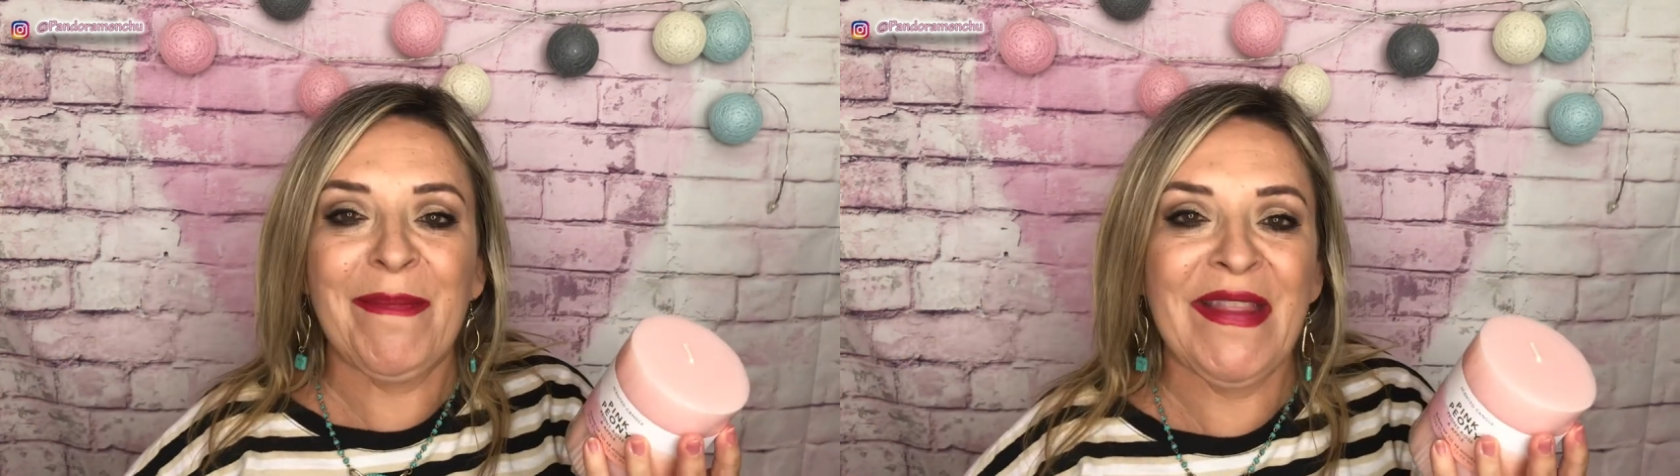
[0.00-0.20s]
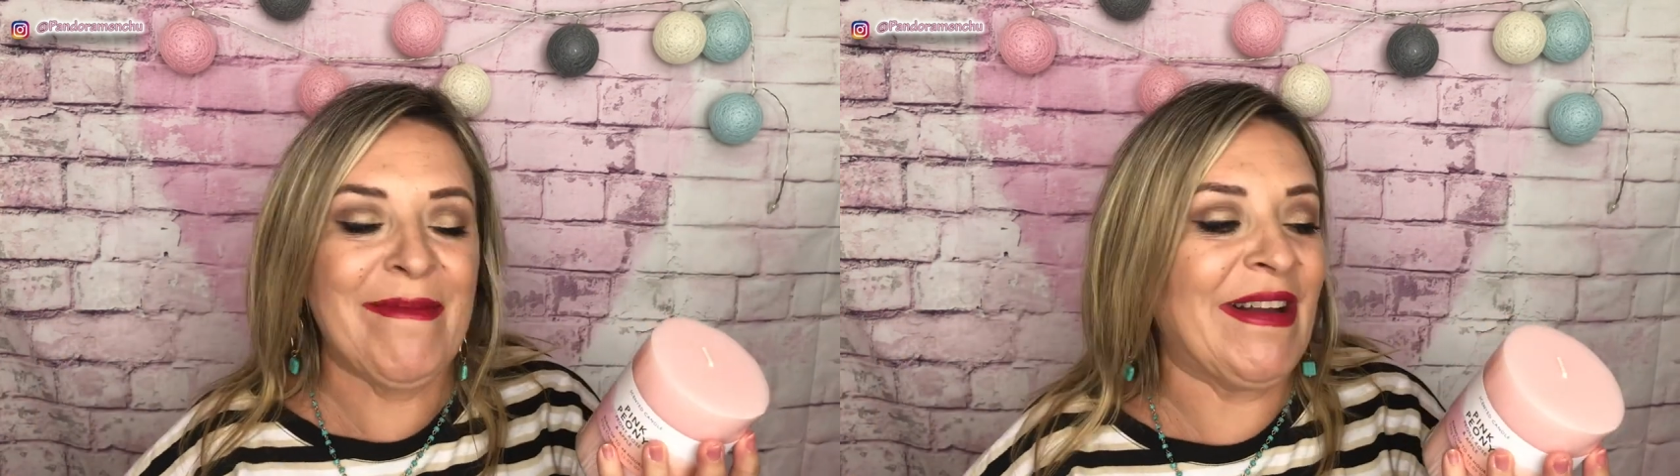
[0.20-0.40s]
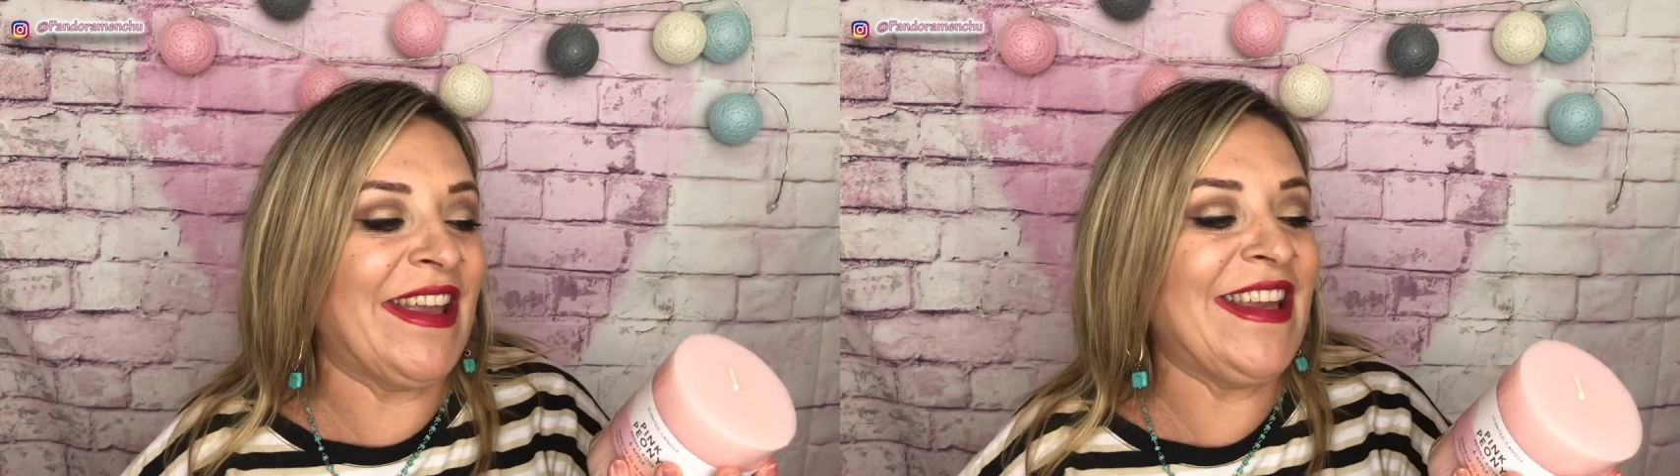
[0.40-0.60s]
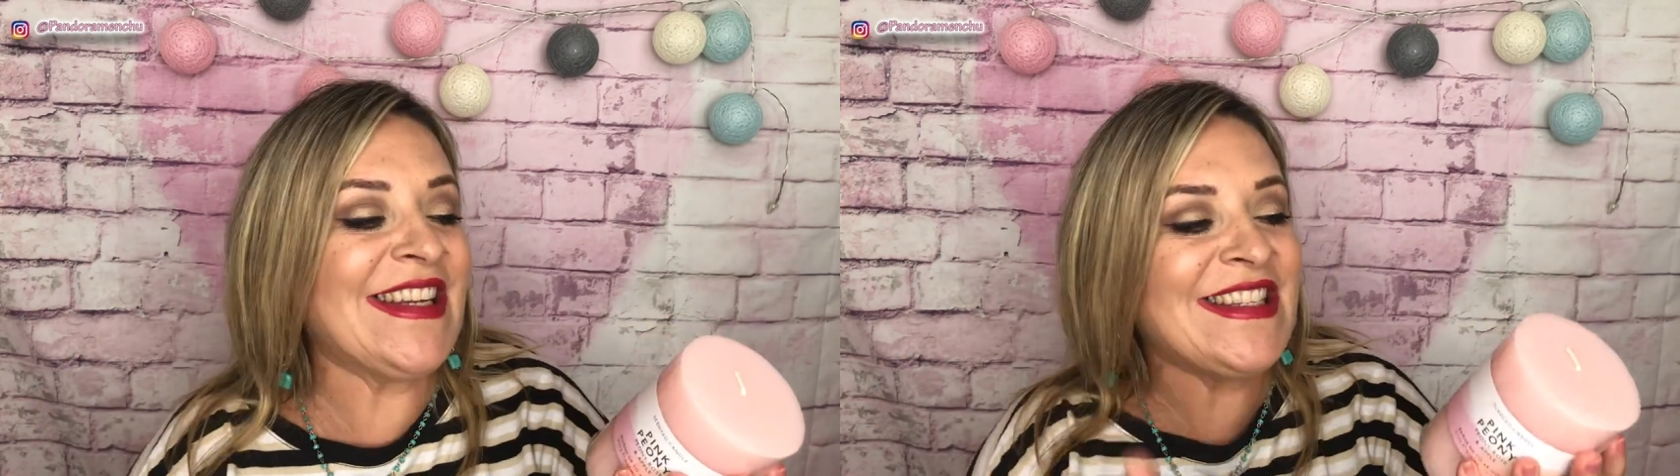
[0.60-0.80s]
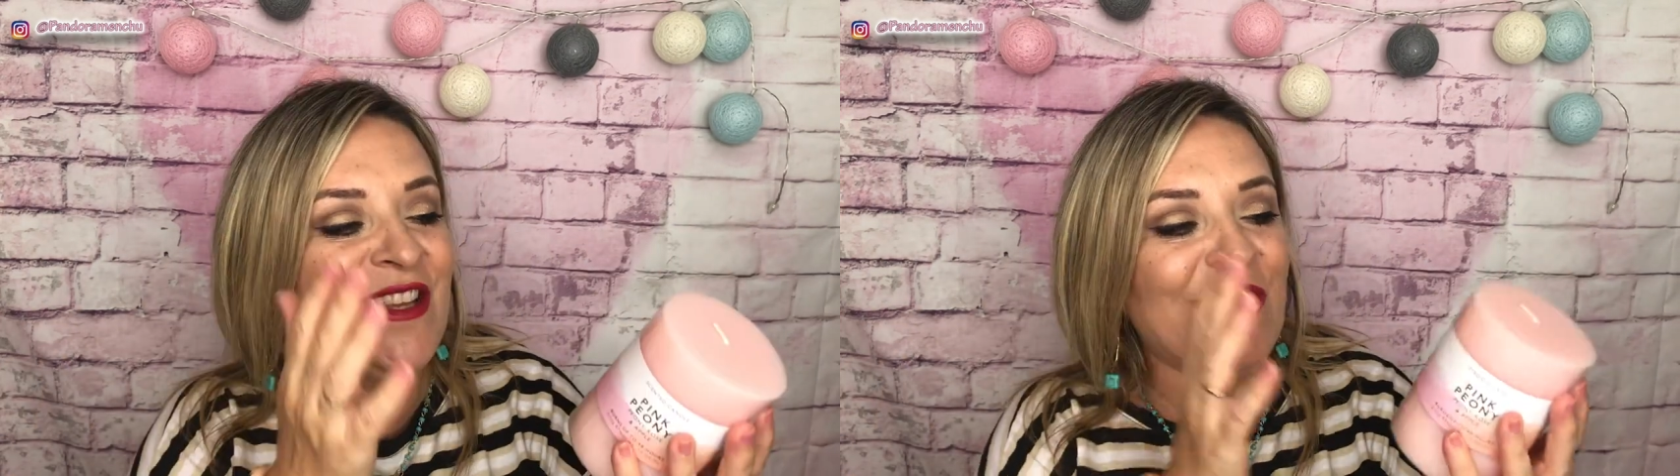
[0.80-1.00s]
para
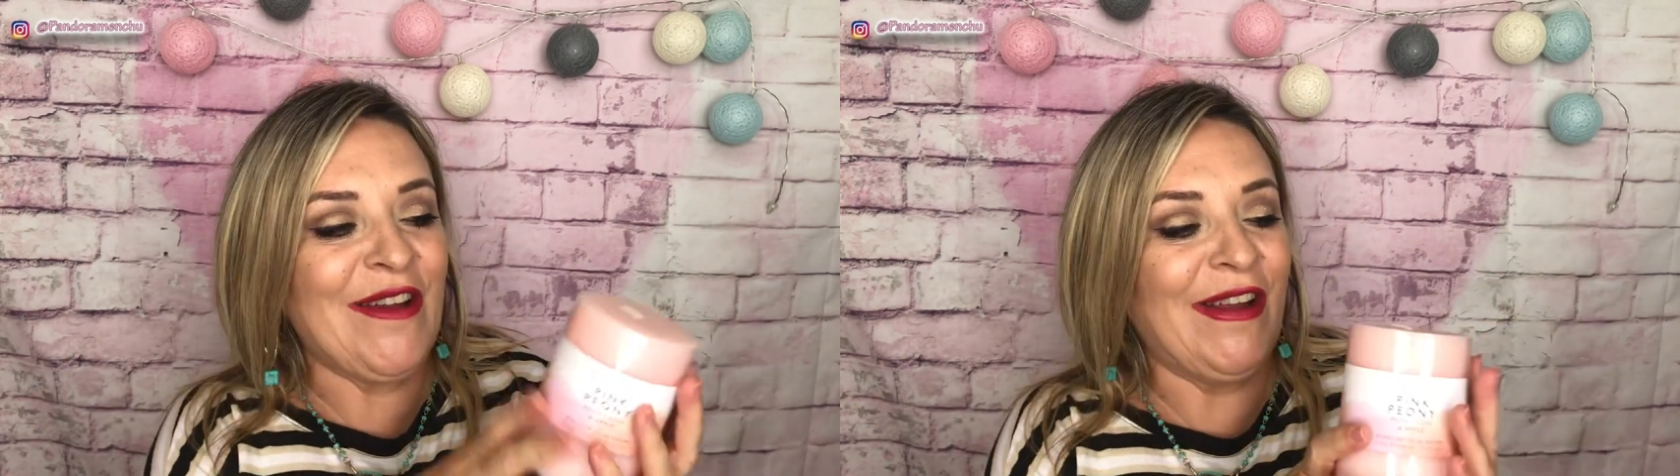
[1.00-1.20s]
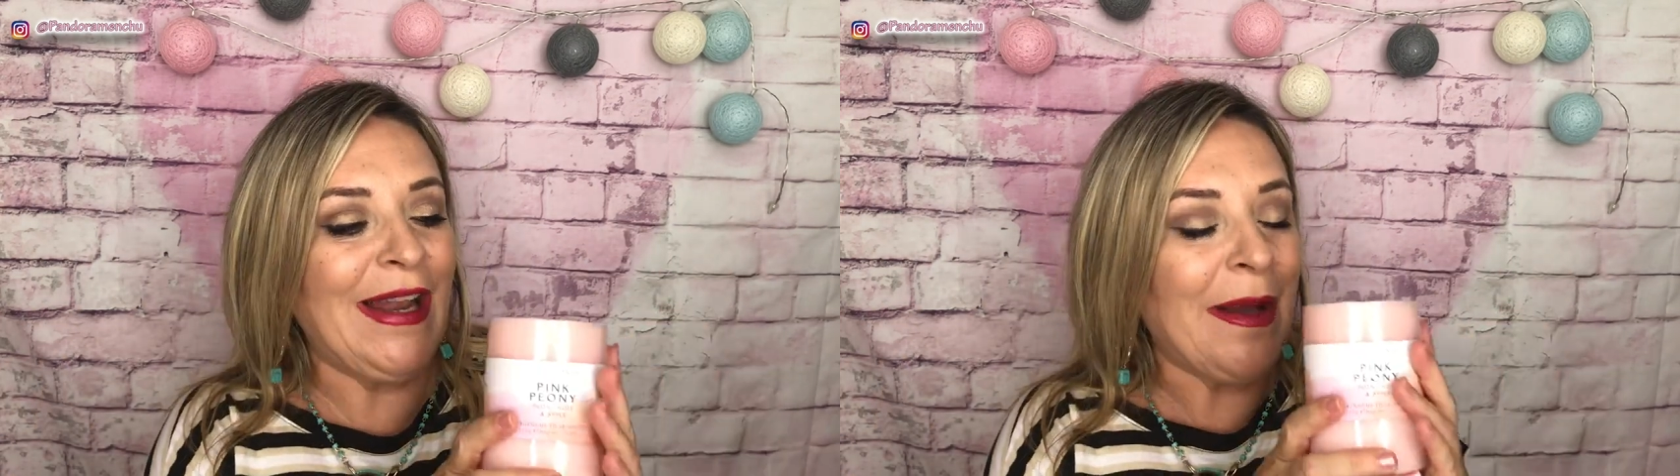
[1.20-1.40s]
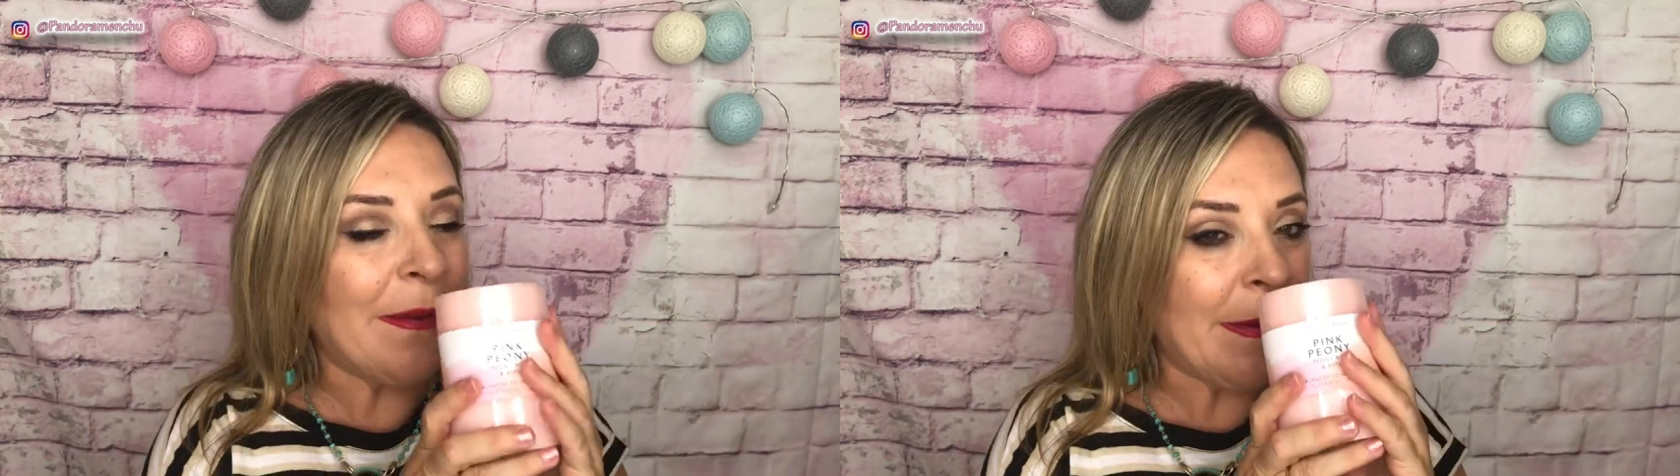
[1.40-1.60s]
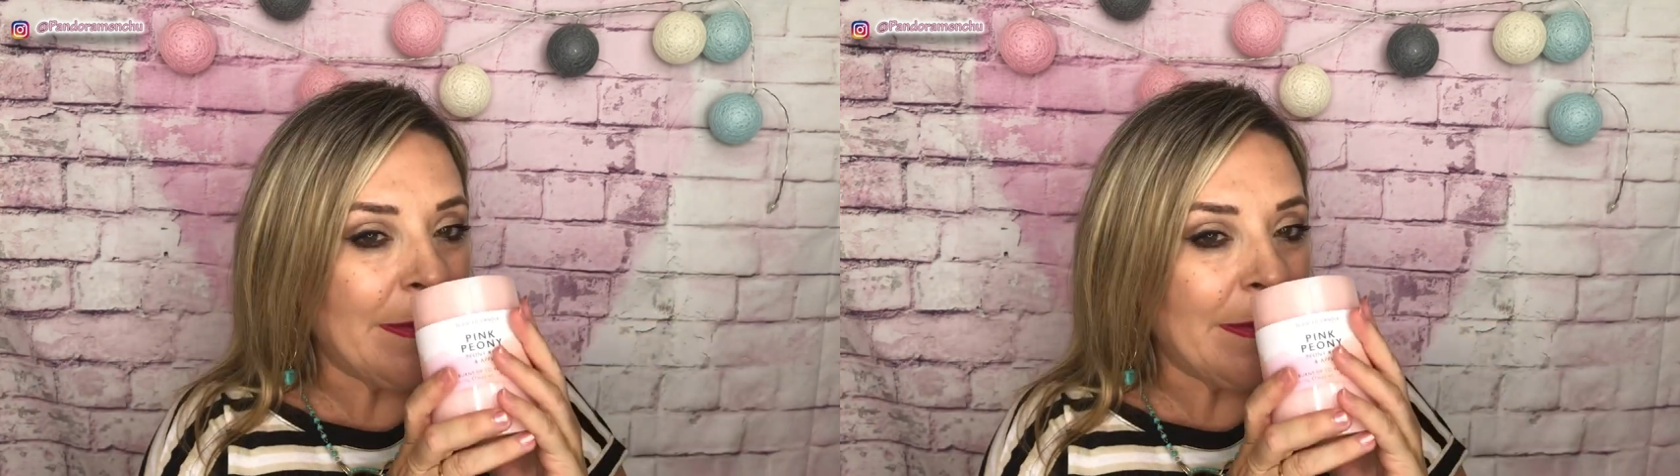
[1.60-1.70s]
maquillarse y una vela.